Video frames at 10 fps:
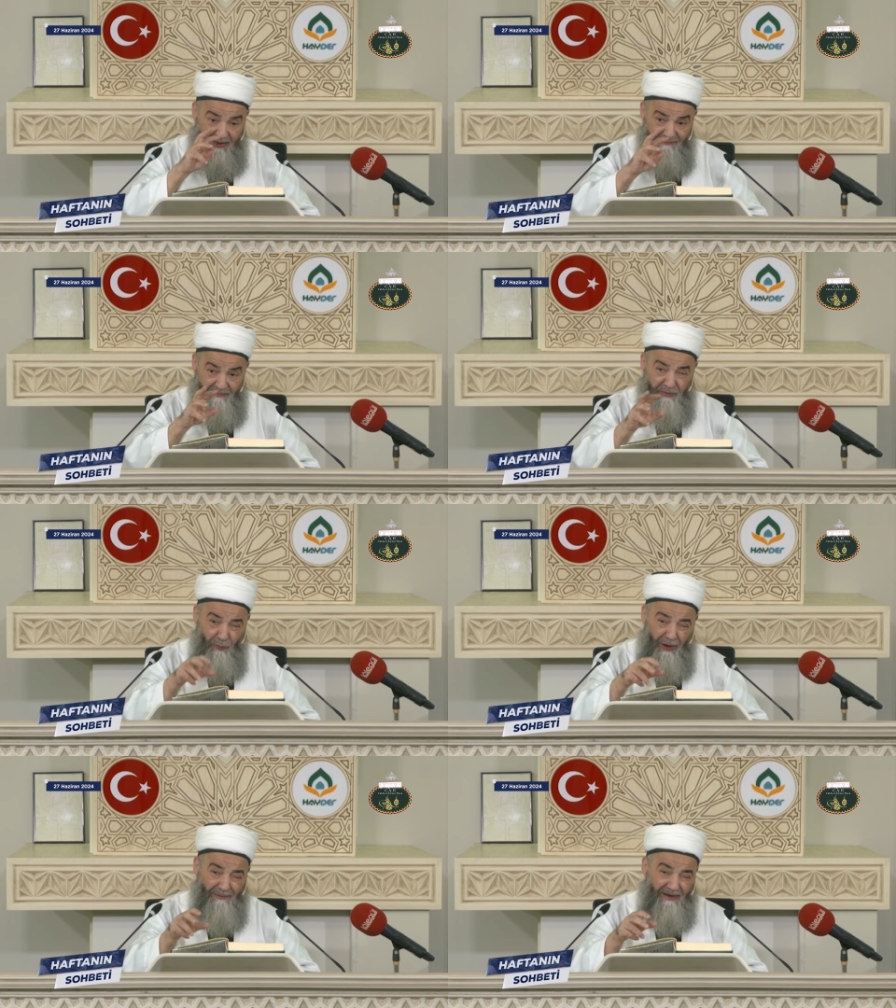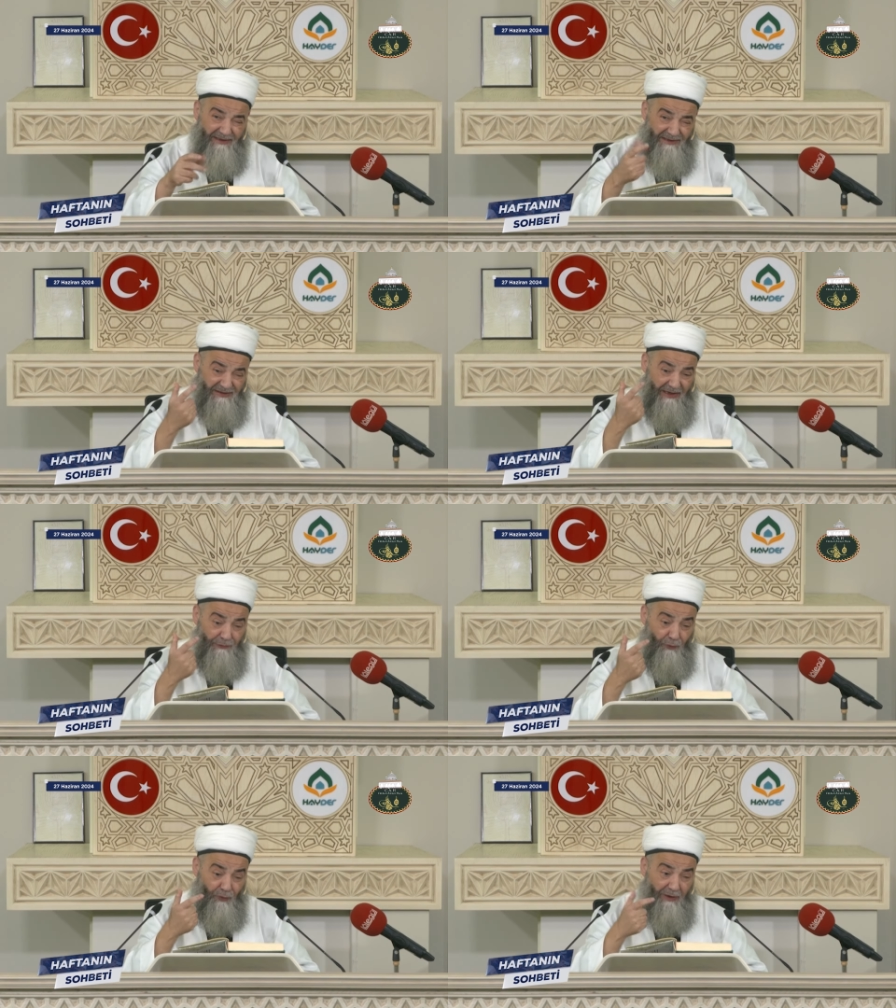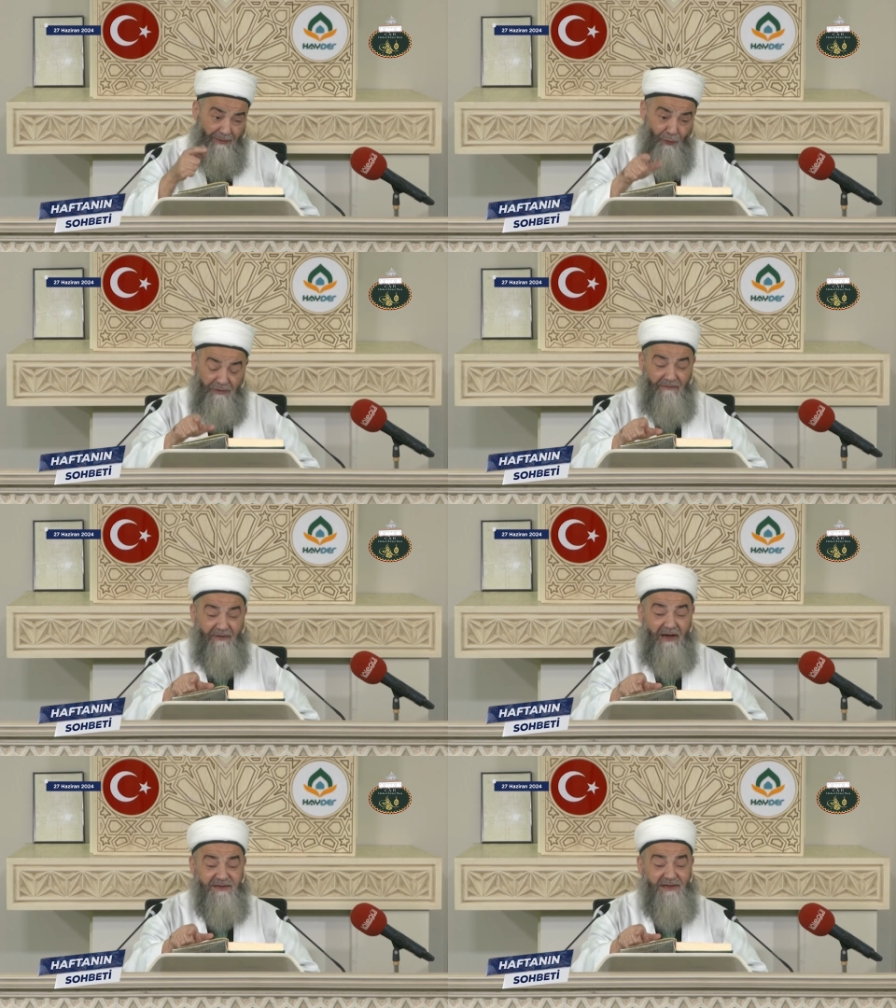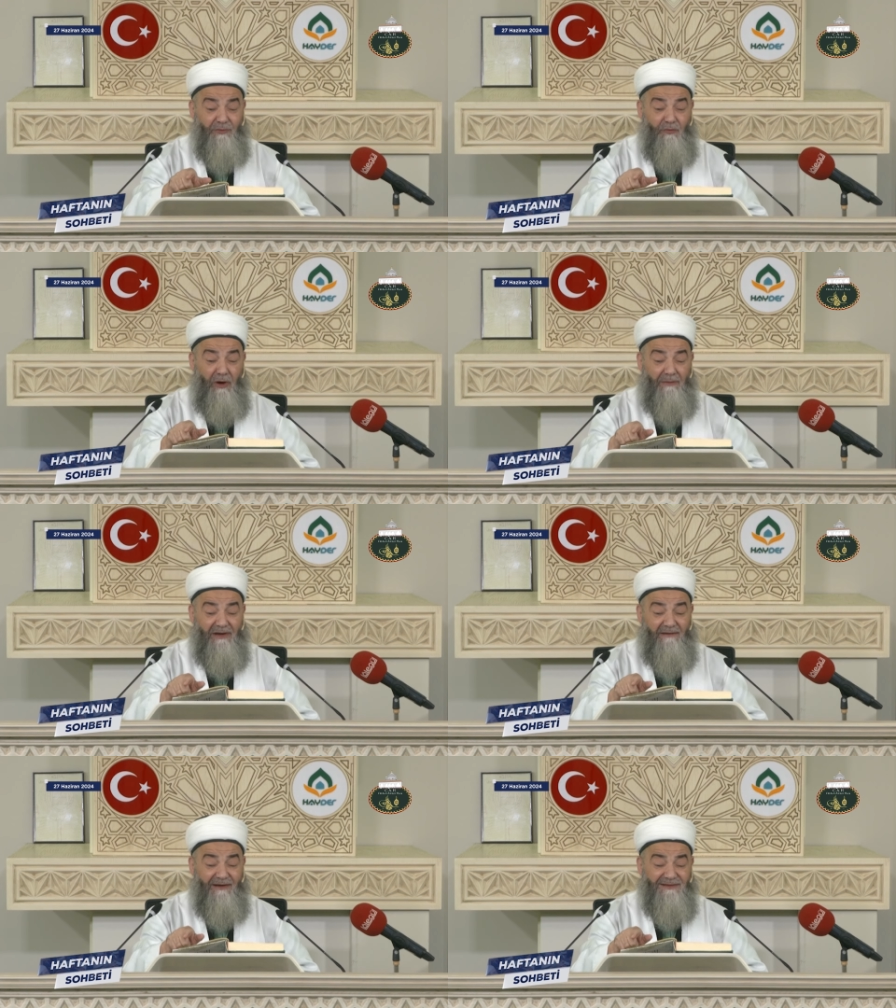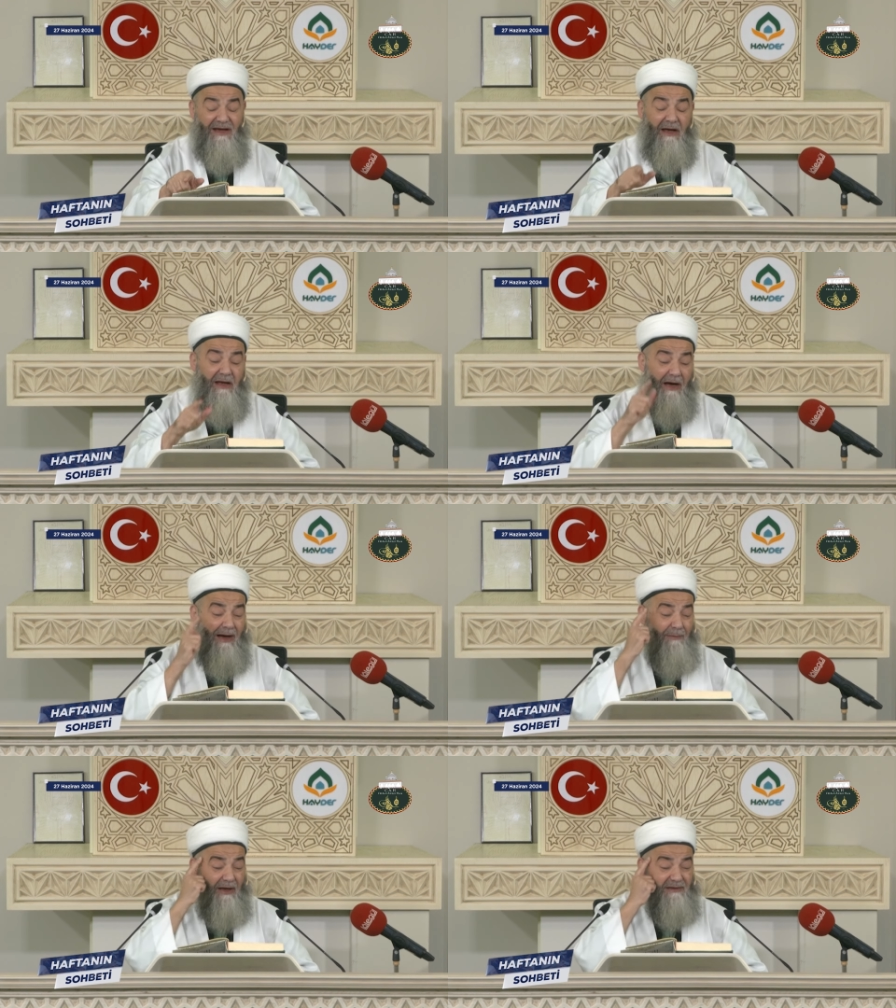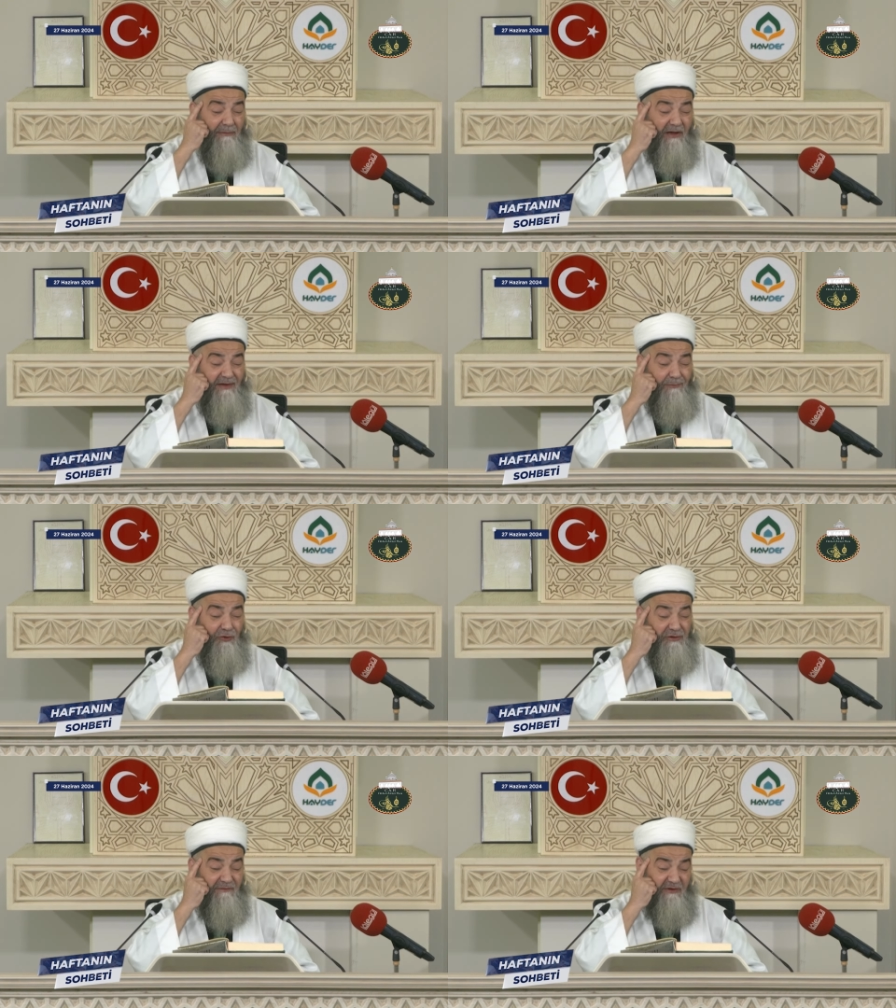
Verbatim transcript: Evvel bir muamelede şahit oluyor ama orada faizli bir muamele varsa ama adam anlamıyorsa,